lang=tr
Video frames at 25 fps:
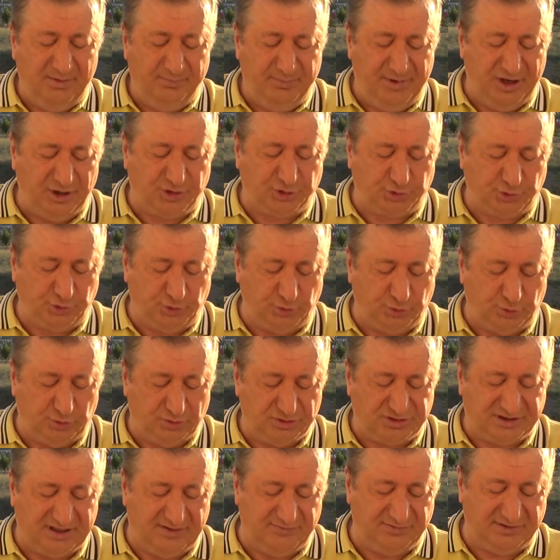meşru
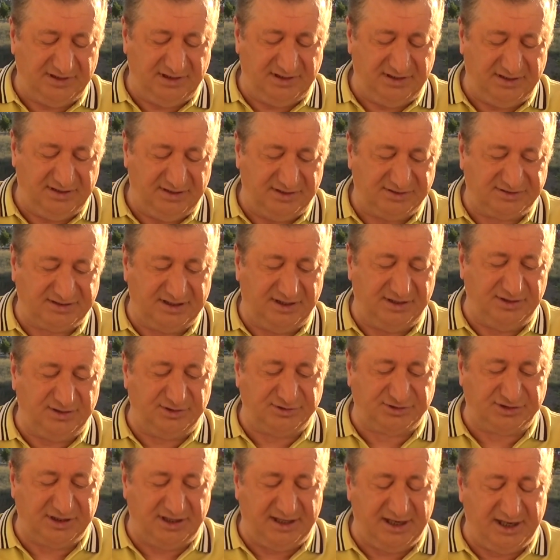sevgili
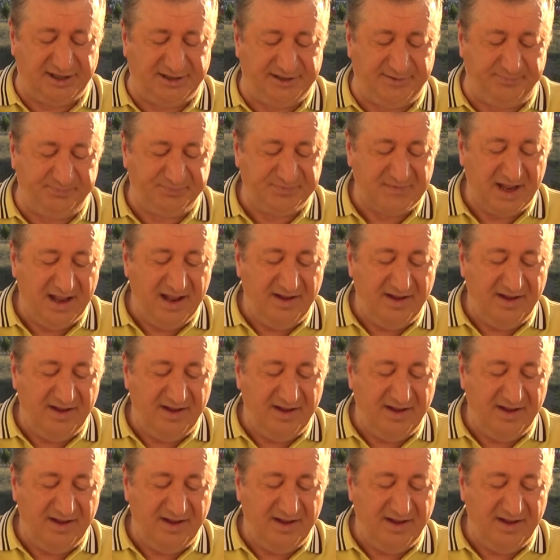seyircilerim